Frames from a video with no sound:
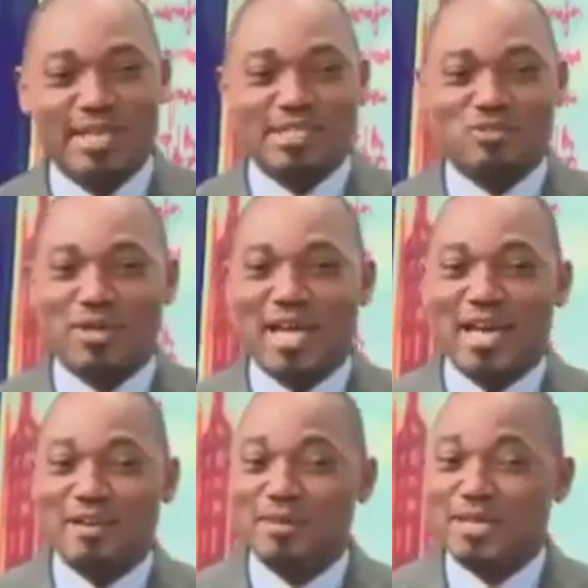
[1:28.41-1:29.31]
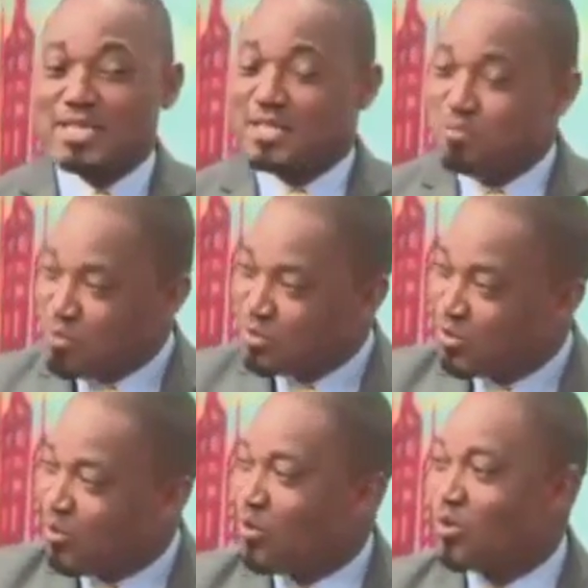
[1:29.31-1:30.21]
on ajoutera également Guy
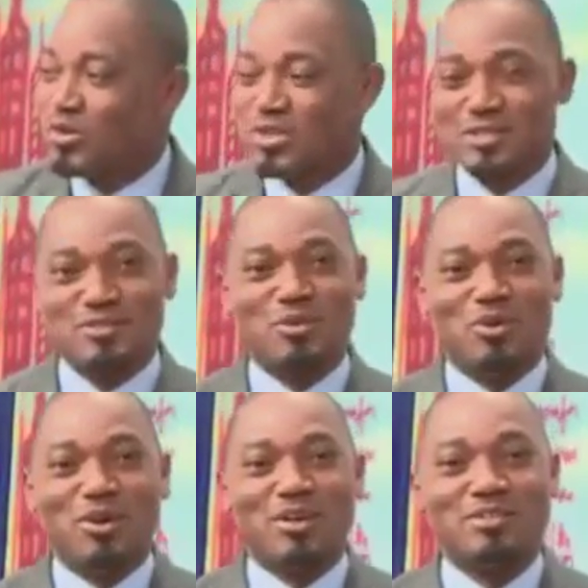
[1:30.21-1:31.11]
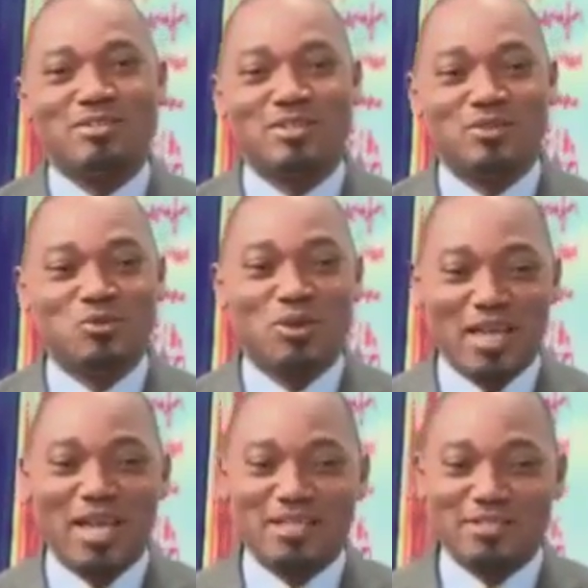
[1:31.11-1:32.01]
Baudot, qui sont en train de nous
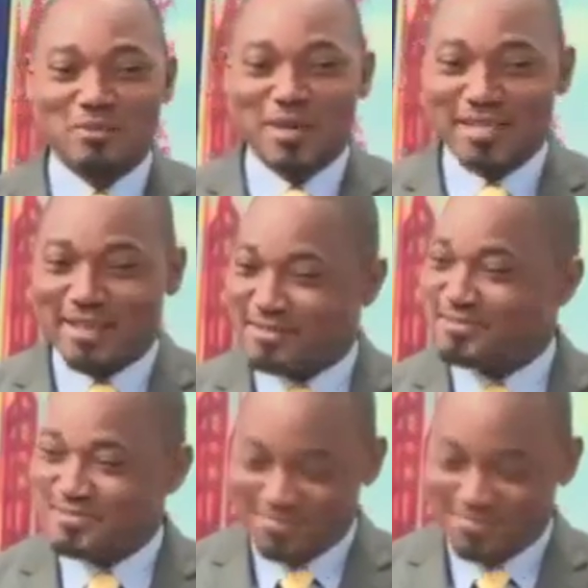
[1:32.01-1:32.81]
regarder ce matin.